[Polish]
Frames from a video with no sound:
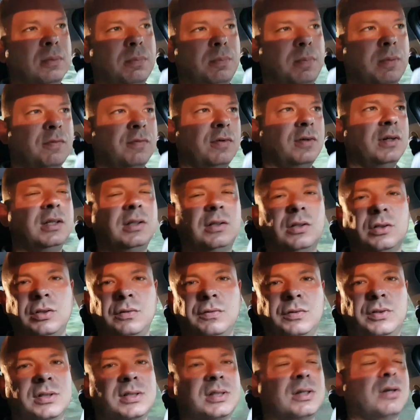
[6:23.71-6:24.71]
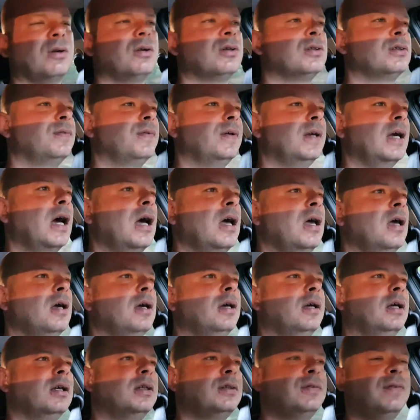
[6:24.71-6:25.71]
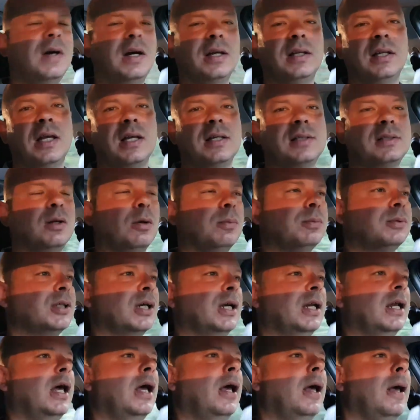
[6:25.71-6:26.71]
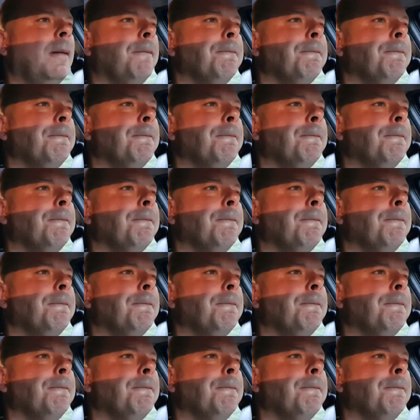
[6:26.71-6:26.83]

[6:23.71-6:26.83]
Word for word: powoli to się wszystko rozwija. Jest fajnie, jest dobrze, nie?